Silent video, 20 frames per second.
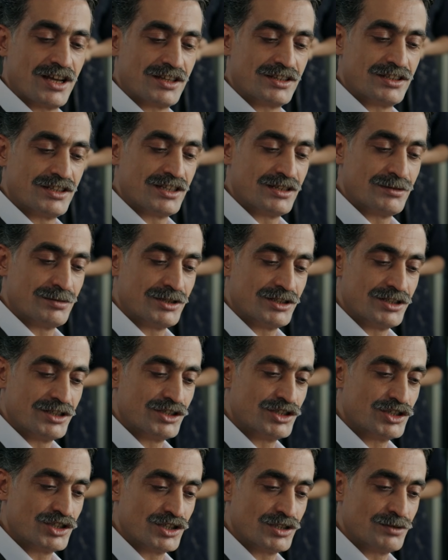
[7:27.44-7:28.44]
haddini
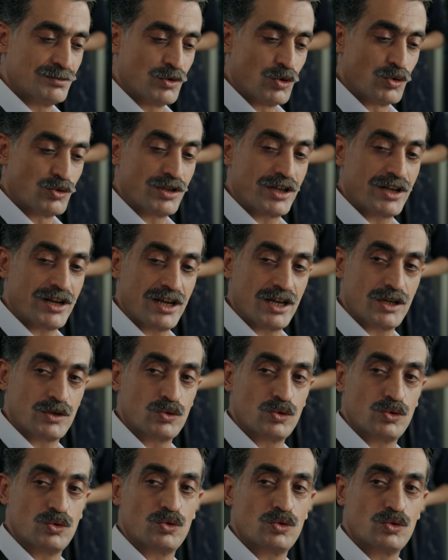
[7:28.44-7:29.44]
bildireceğim, onlara
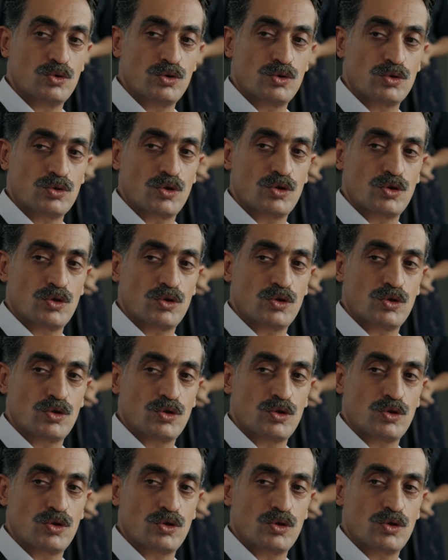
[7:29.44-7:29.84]
gününü